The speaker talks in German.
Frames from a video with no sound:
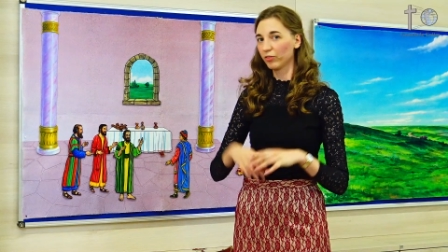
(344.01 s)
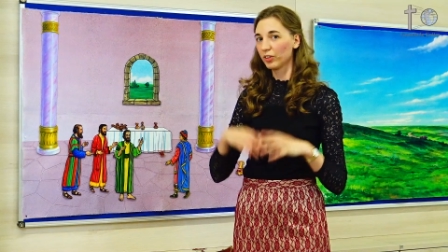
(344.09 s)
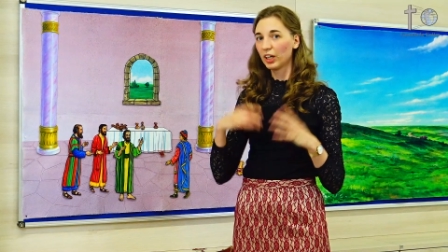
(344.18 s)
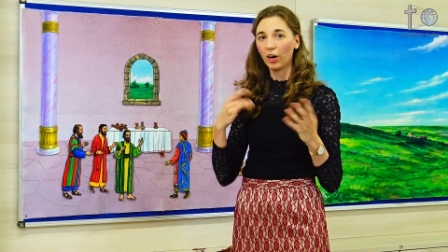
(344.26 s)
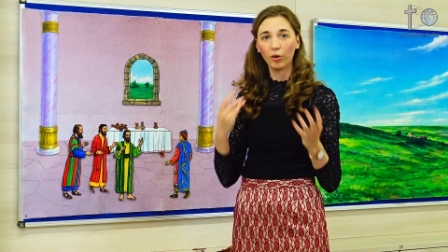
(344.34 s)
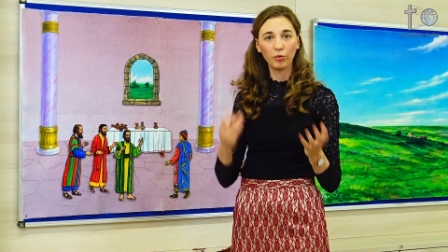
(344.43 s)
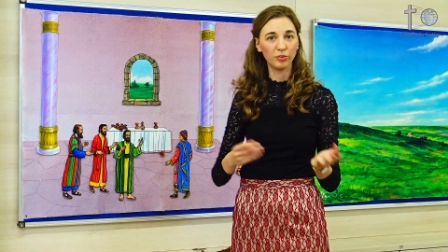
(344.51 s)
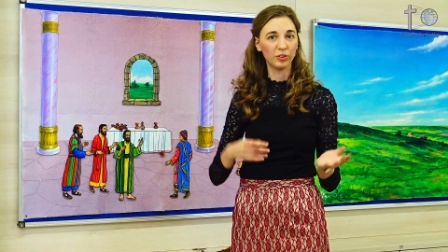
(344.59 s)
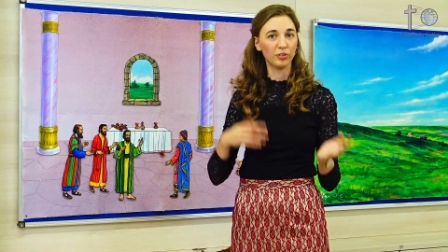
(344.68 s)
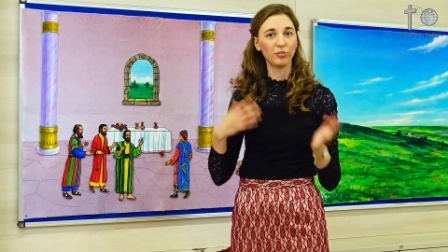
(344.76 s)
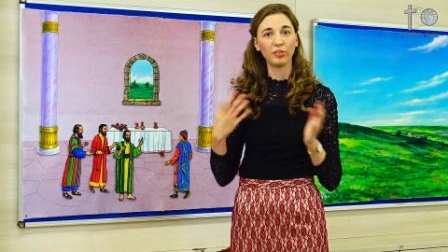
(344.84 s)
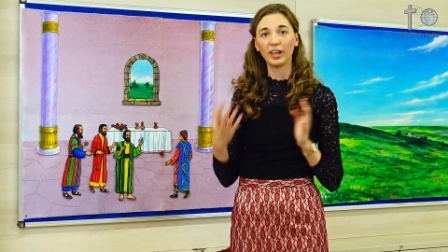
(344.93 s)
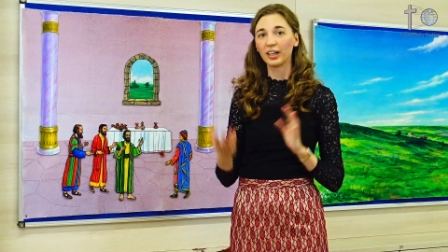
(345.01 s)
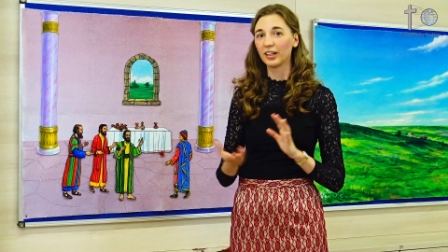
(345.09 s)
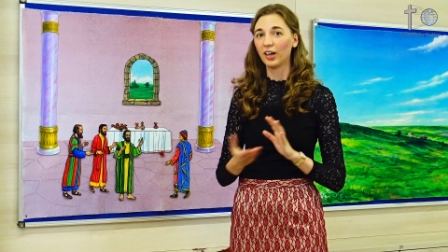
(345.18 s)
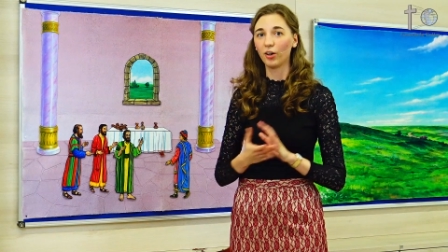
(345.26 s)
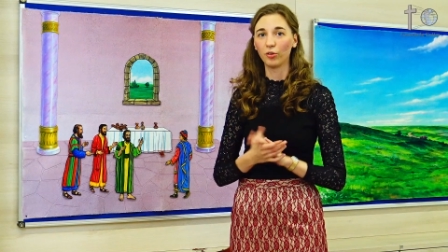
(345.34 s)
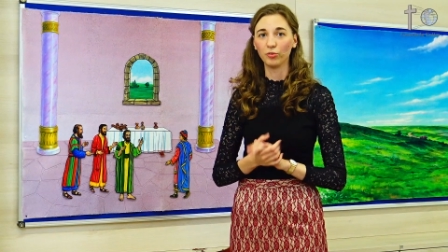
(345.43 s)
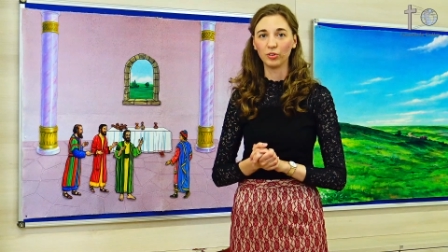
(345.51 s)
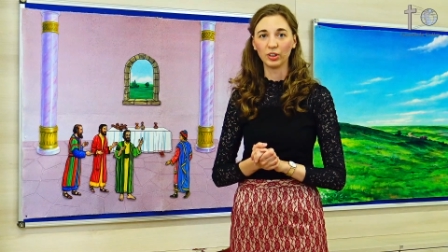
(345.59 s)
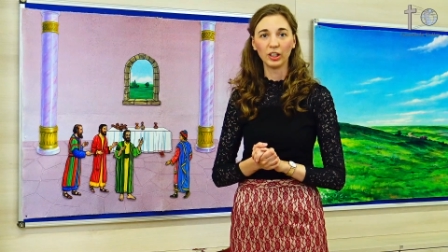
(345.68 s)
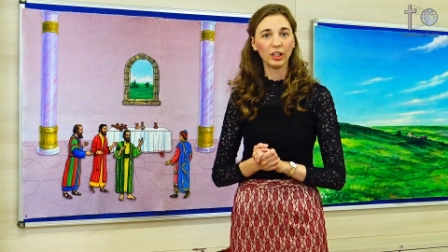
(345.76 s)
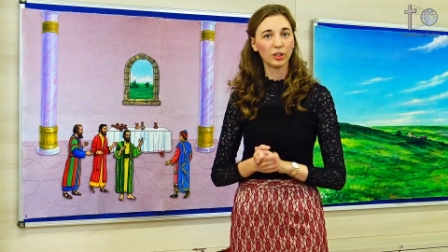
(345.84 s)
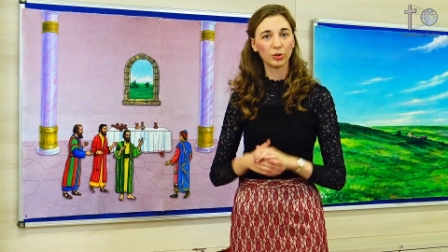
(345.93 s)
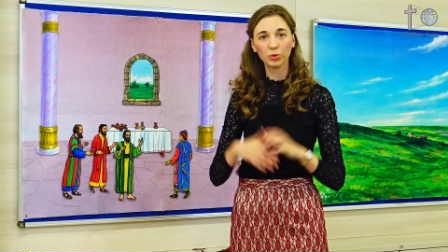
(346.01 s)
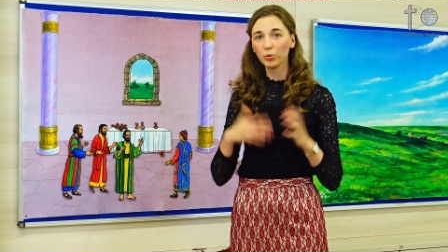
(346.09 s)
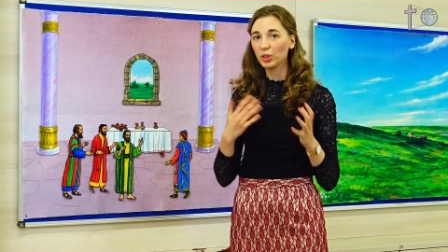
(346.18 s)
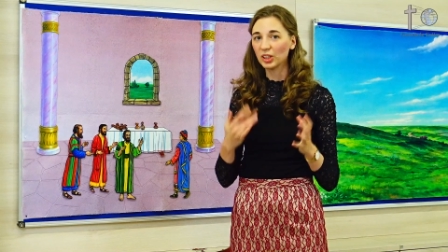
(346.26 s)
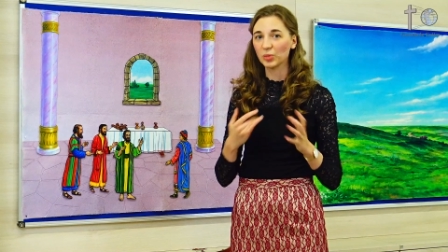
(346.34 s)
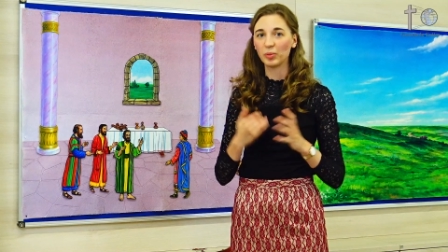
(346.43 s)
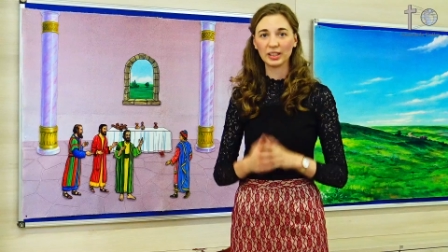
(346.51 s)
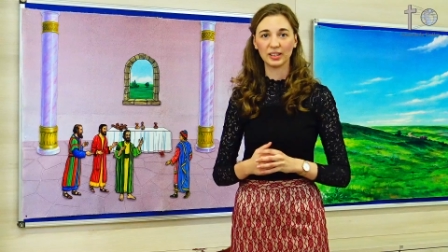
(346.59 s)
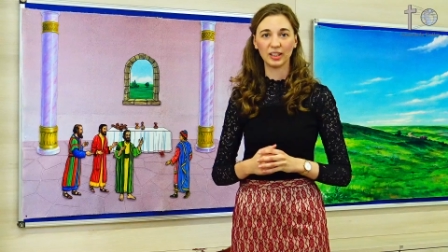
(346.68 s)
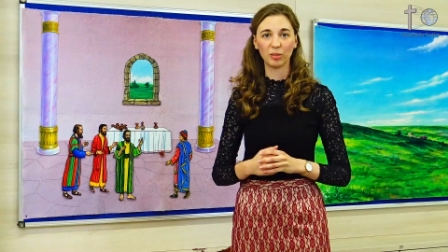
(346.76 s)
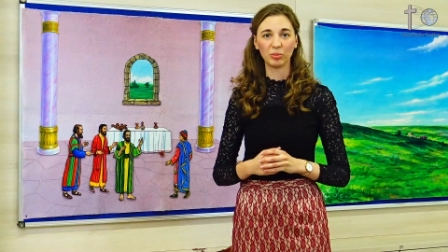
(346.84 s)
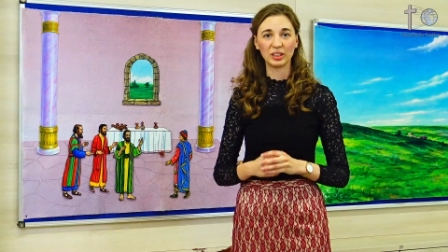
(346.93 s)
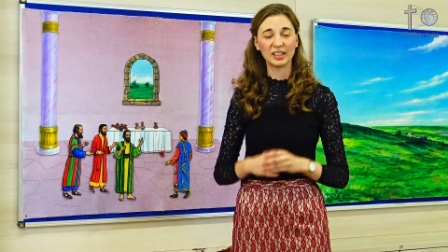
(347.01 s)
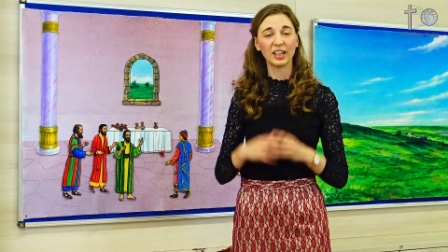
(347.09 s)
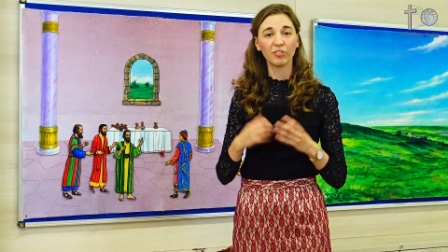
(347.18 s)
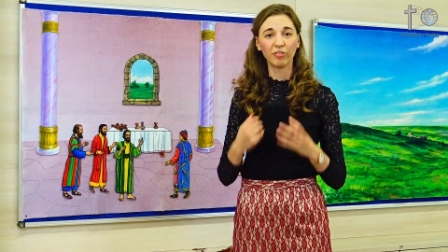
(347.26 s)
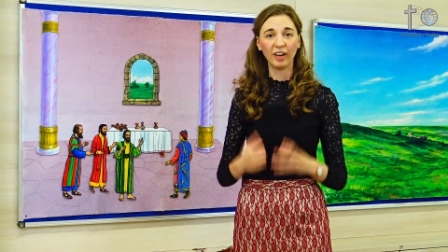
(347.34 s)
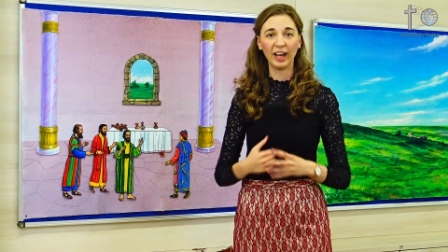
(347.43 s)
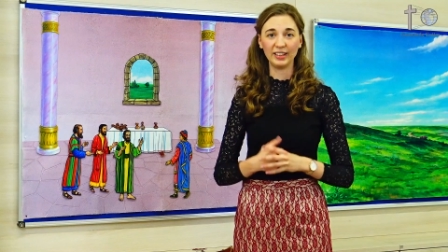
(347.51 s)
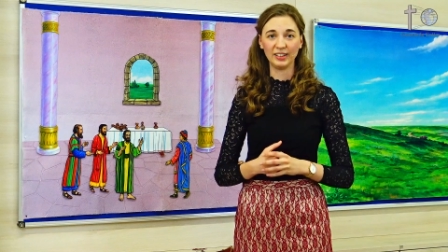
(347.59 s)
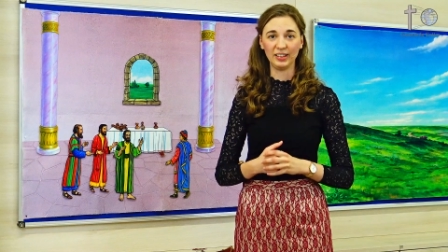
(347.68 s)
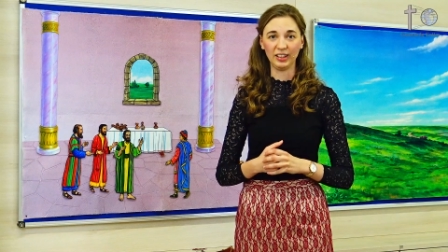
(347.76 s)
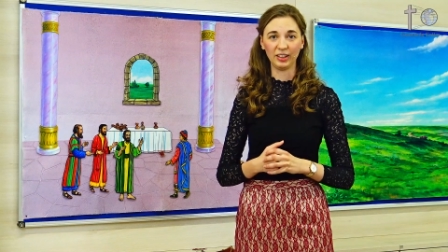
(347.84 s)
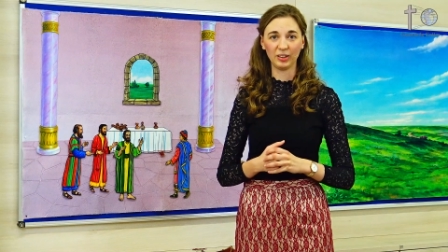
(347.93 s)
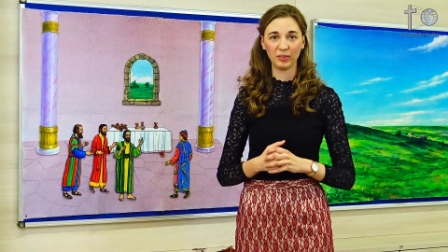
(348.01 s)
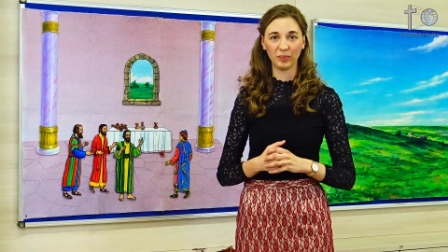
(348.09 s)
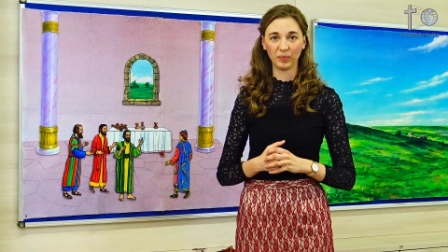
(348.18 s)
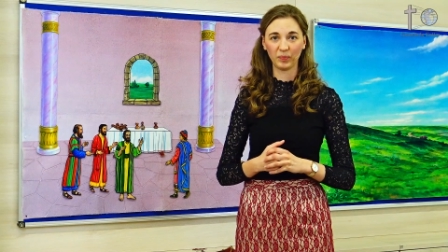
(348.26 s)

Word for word: Kaufe, verkaufe, tu das Beste damit, sei fleißig.